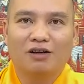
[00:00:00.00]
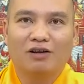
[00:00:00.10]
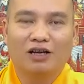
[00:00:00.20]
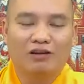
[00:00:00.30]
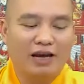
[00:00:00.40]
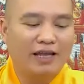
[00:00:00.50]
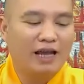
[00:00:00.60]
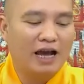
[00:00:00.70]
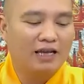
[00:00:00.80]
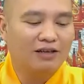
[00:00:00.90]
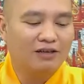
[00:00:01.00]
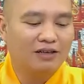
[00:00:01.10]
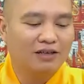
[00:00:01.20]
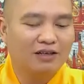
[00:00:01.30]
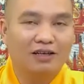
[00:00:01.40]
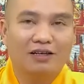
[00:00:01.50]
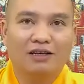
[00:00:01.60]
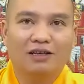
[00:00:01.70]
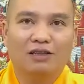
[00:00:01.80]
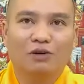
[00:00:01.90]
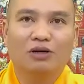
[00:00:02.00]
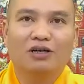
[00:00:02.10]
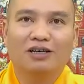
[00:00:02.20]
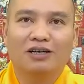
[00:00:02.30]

có nghĩa là hoành hạ cho gì à, tội